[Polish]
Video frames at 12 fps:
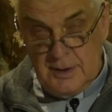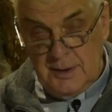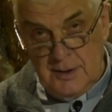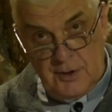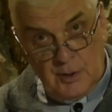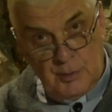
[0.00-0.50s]

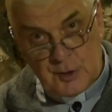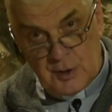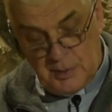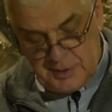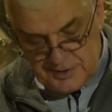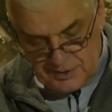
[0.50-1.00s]
I to
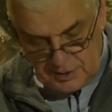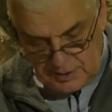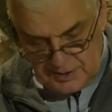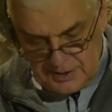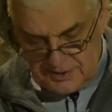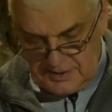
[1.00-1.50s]
może być
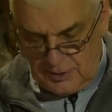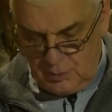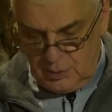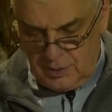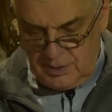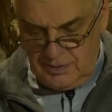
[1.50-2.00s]
zgodne z
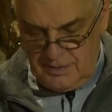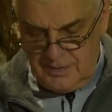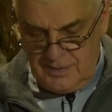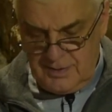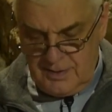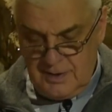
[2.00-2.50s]
naturą,
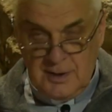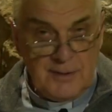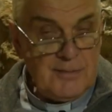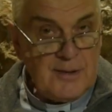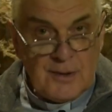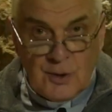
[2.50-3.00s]
i
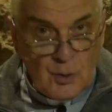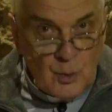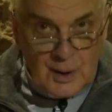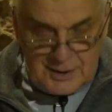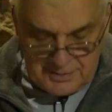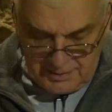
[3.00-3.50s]
wtedy
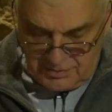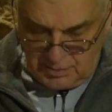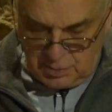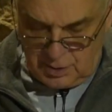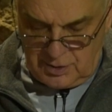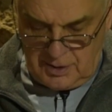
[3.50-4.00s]
ułatwia
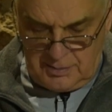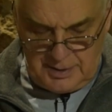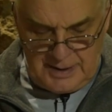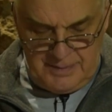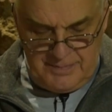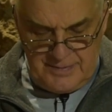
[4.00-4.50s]
wybór
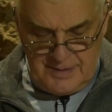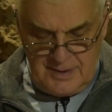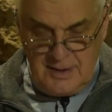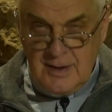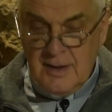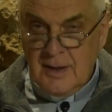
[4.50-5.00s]
dobra,
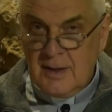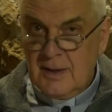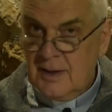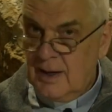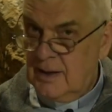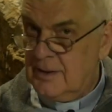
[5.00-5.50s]

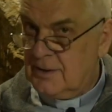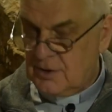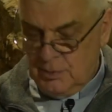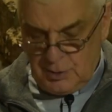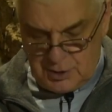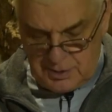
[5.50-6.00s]
ale
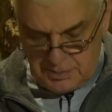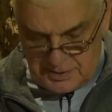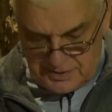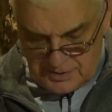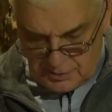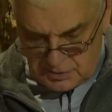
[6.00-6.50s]
też może
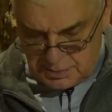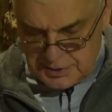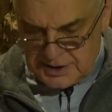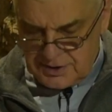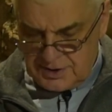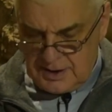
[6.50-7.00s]
być z nią
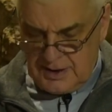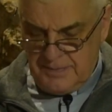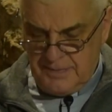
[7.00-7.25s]
sprzeczne.